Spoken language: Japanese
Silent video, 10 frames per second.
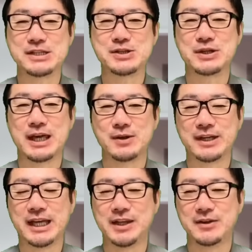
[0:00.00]
中継の
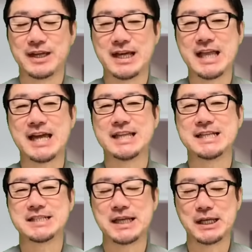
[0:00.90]
切り抜きはないんで
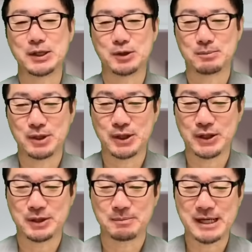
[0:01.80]
すけれど
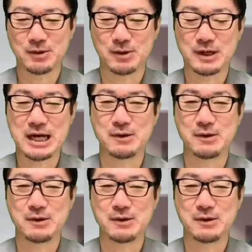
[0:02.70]
もまあ国会